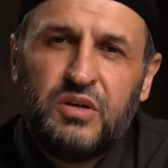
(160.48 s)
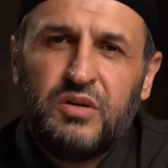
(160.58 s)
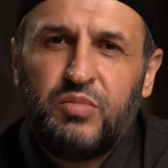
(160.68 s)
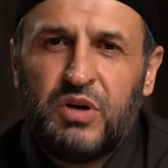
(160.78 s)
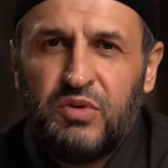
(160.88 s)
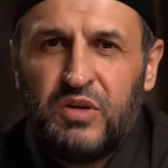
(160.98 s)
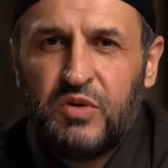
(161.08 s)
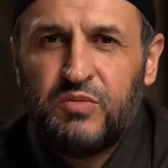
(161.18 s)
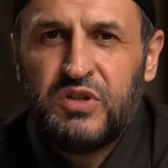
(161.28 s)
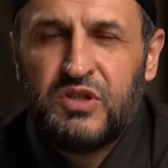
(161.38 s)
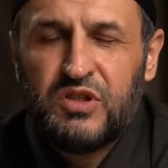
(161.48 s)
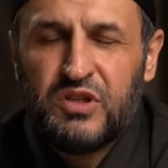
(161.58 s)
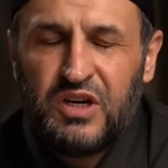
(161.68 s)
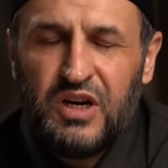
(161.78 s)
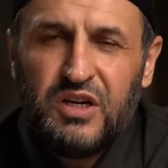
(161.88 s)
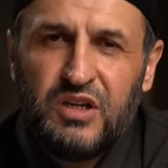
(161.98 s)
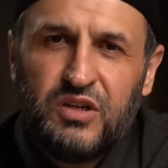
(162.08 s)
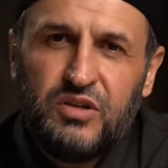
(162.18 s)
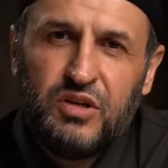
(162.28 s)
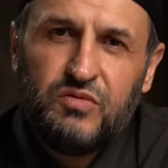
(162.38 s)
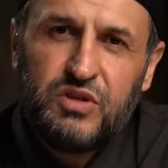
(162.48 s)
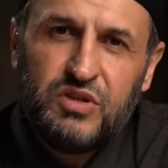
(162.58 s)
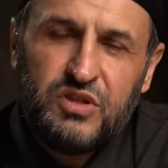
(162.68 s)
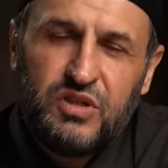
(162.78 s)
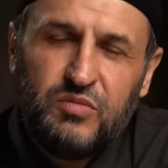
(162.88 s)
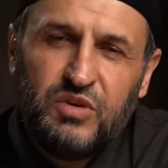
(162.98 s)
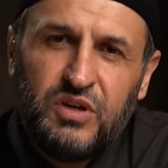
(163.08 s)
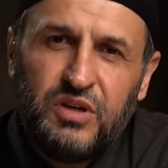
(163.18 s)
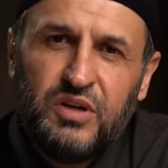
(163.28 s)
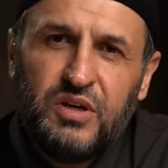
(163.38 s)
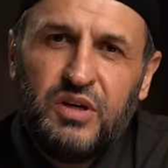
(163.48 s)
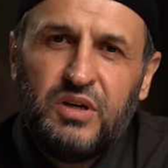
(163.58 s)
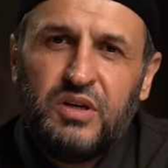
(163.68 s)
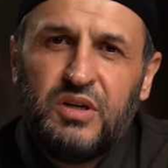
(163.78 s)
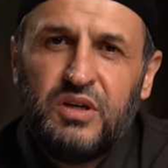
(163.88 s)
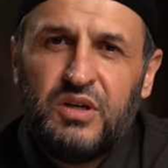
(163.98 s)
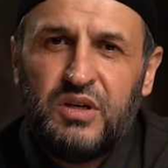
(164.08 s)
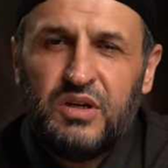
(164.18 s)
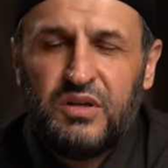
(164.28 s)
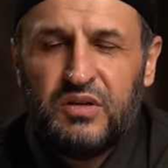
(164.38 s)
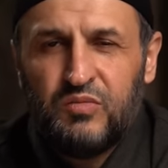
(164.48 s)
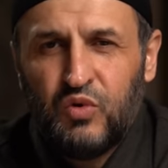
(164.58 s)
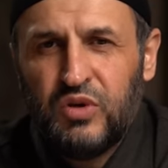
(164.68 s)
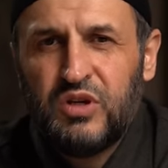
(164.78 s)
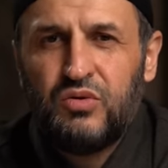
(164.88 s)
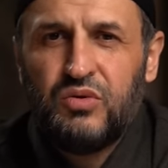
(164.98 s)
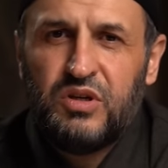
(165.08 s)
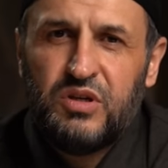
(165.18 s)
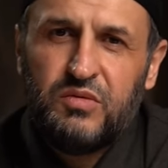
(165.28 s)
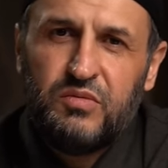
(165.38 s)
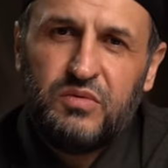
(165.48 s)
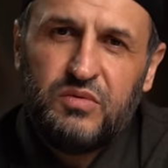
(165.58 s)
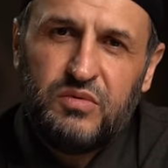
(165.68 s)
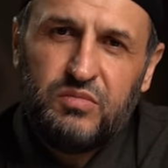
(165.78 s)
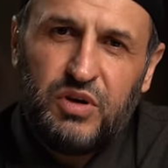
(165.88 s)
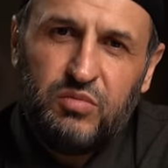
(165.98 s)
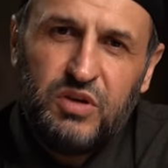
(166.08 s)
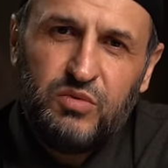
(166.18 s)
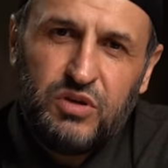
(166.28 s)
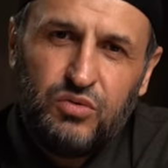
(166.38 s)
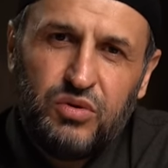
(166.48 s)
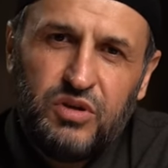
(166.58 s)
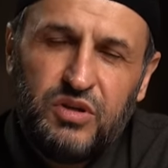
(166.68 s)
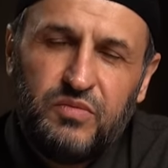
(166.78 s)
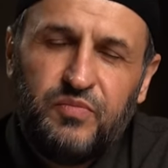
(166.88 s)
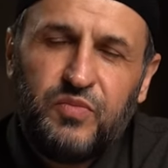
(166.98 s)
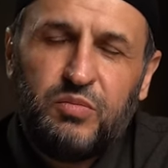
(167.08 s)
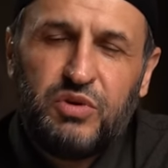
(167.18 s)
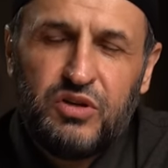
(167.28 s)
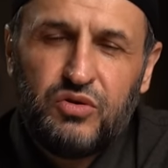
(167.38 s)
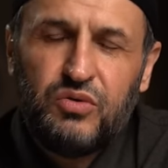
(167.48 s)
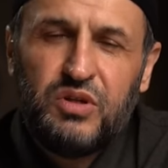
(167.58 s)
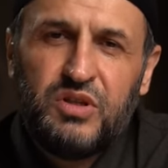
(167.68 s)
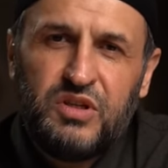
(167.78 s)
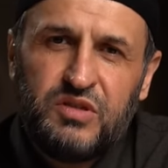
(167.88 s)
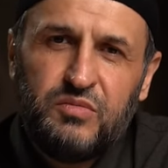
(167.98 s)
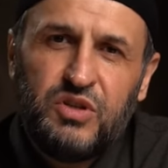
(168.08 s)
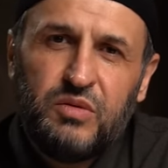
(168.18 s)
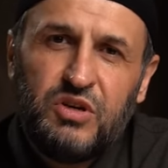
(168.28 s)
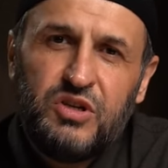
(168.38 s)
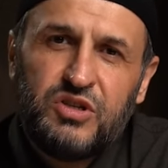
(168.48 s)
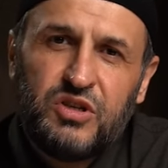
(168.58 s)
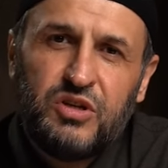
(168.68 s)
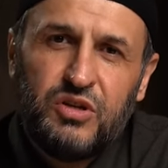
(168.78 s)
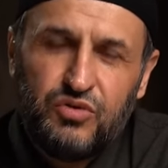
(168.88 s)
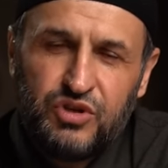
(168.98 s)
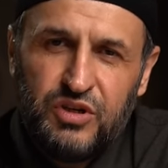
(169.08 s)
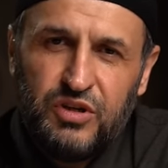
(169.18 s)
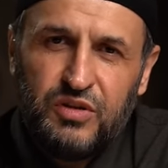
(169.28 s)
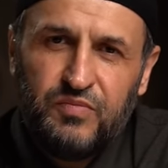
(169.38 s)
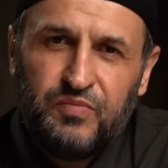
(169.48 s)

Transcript: э, проблемами с центральной нервной системой и многие другие э, проблемы, которые происходят из метаболических нарушений.